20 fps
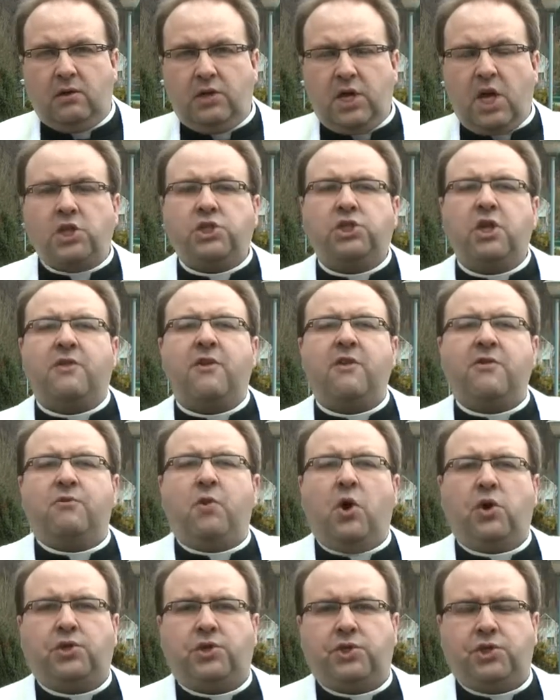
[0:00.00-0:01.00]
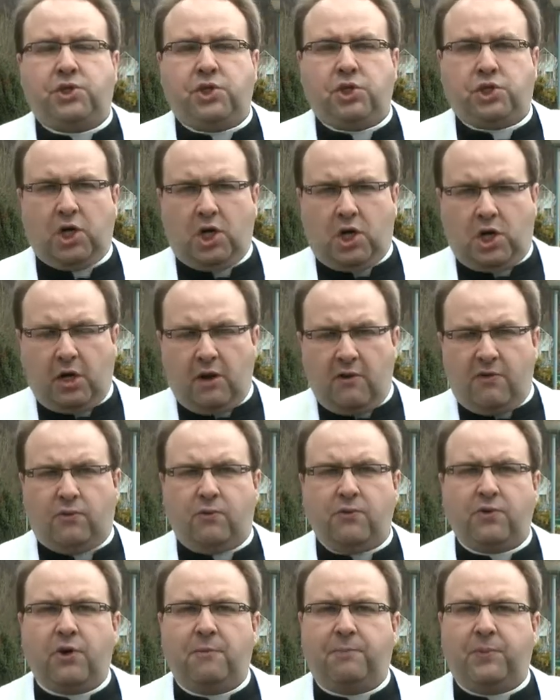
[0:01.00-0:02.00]
jęczy ze złości, że
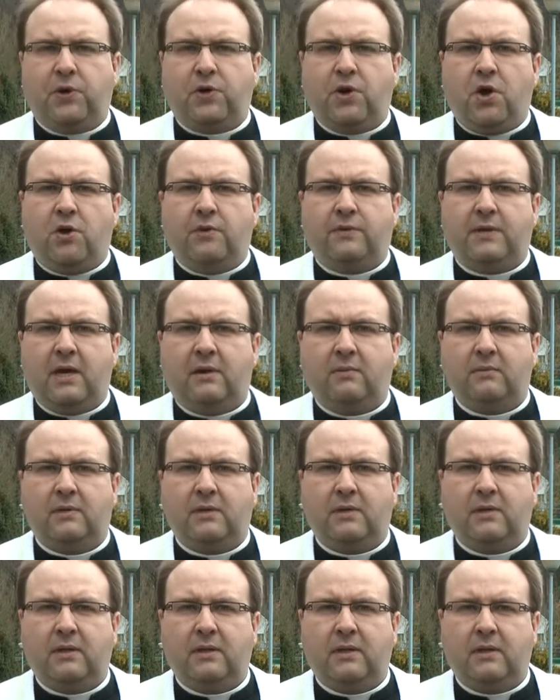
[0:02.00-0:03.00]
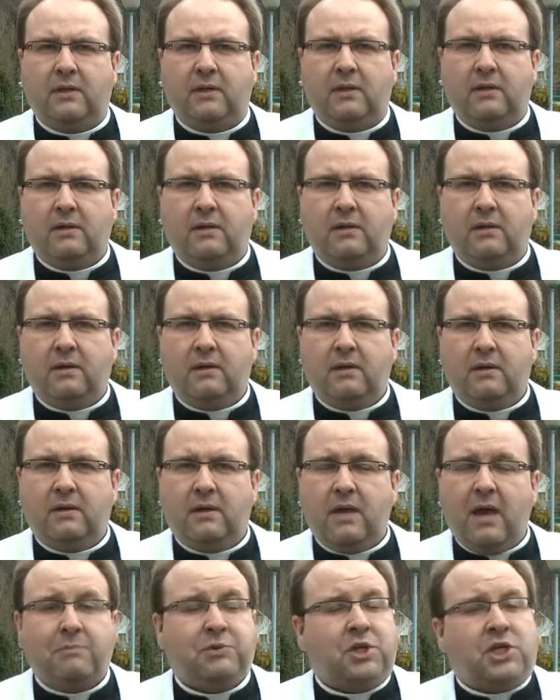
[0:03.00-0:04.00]
Chrystus go pokonał.
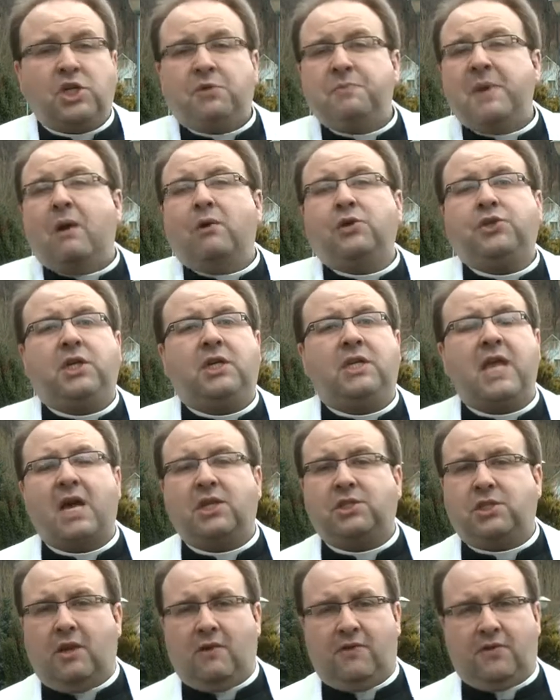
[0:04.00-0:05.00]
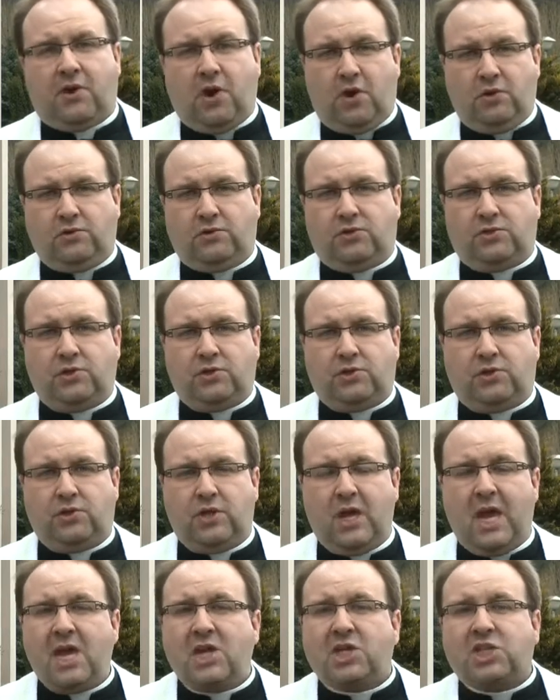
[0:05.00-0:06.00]
Przecież miało się inaczej
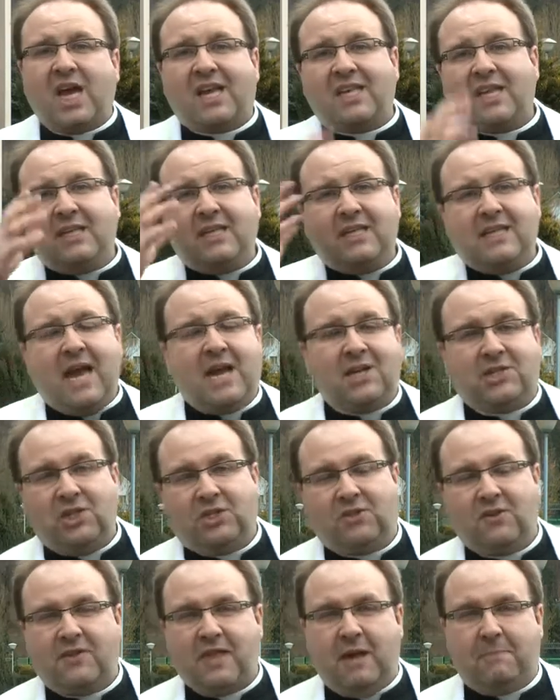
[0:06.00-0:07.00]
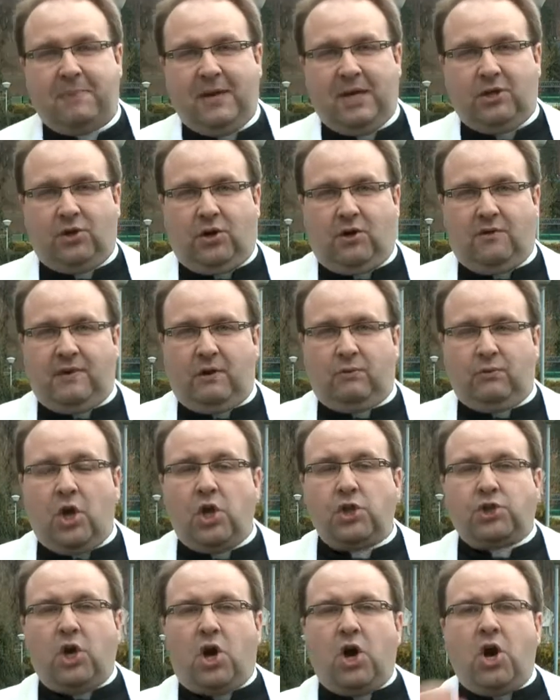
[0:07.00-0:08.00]
skończyć. Szatan inaczej to zaplanował.
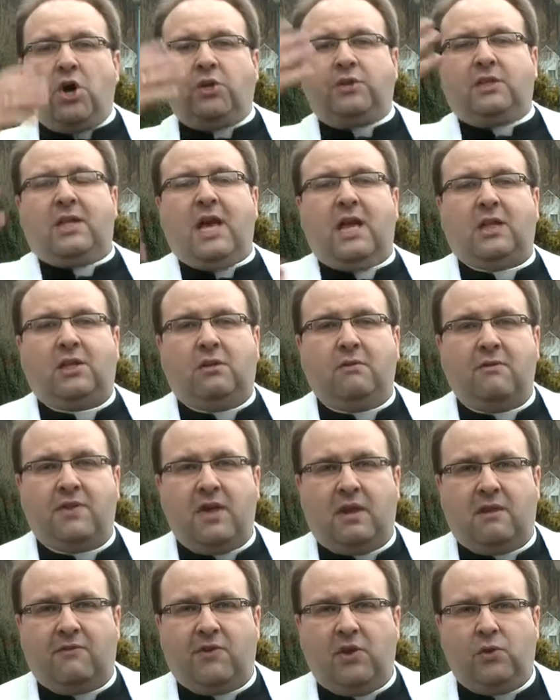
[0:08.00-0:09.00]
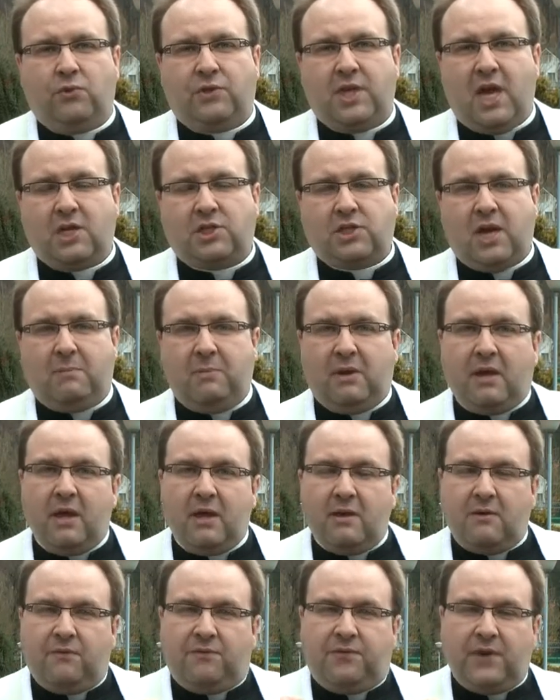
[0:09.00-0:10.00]
To on natknął serce Judasza, aby
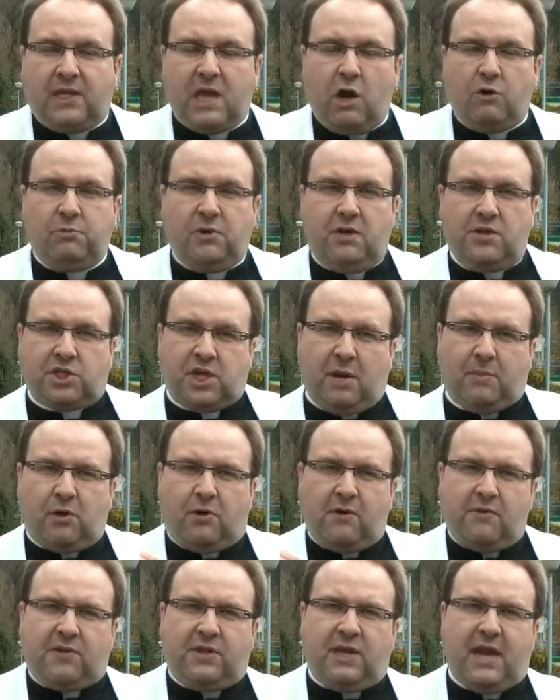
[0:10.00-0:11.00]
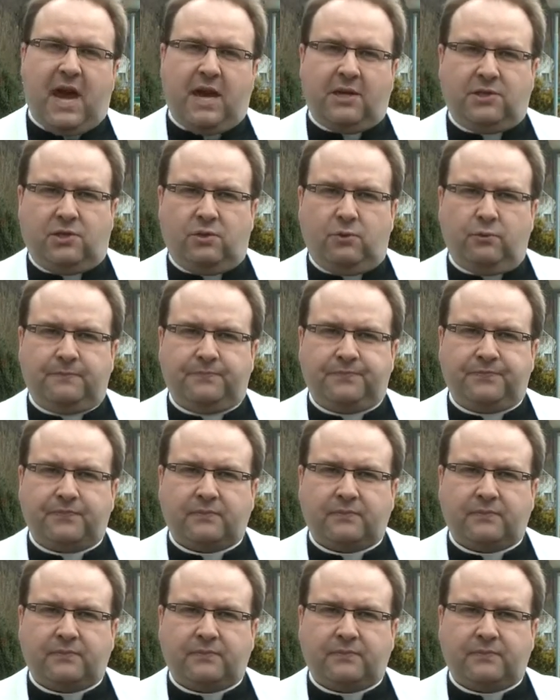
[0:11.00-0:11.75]
wydał mistrza, aby go zdradził.